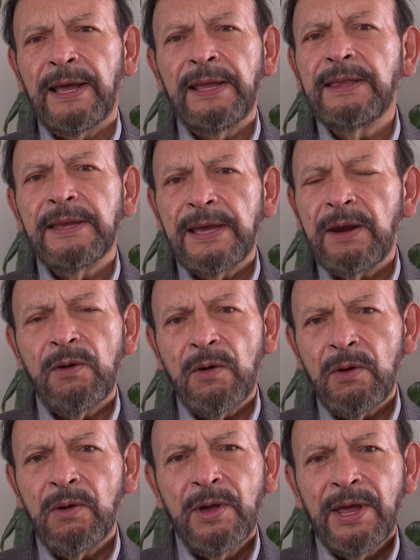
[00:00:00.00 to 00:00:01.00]
gente ya
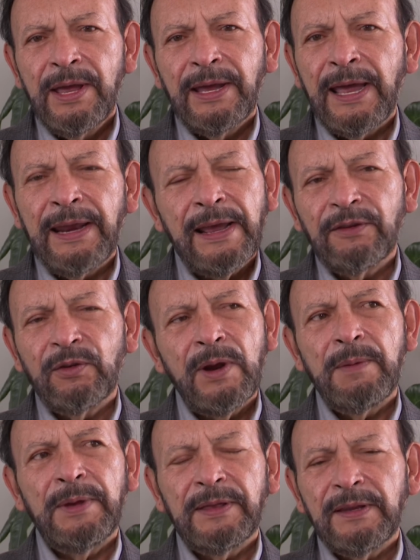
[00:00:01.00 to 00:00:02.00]
no quería
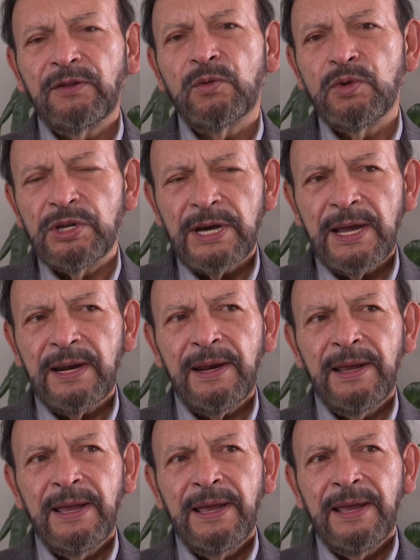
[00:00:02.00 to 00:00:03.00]
solamente escuchar
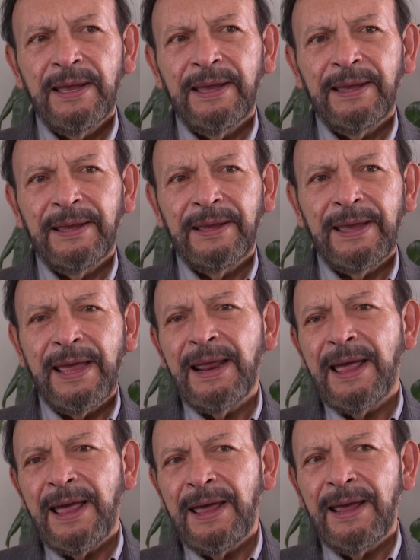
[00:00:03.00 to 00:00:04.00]
que
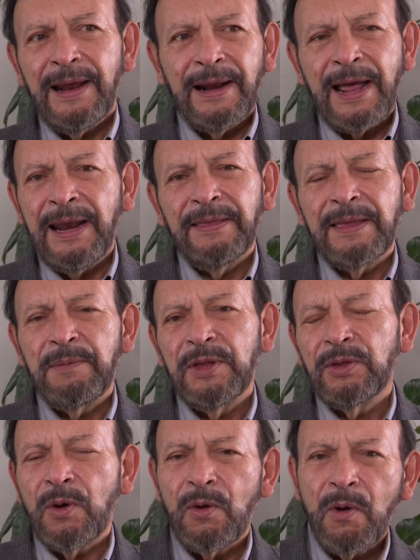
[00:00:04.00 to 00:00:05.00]
era el
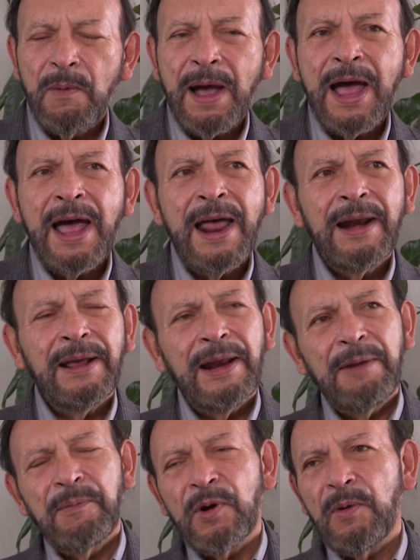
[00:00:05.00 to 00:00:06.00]
calentamiento global, que
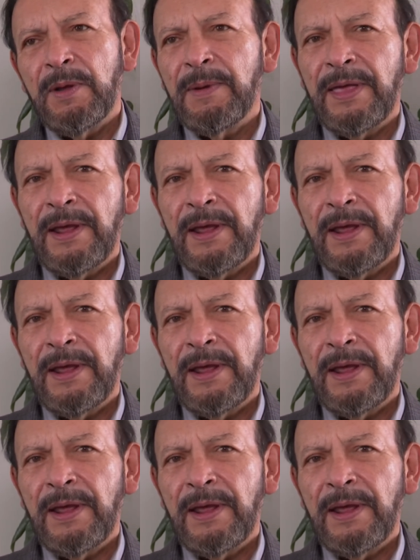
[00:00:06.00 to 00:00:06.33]
el problema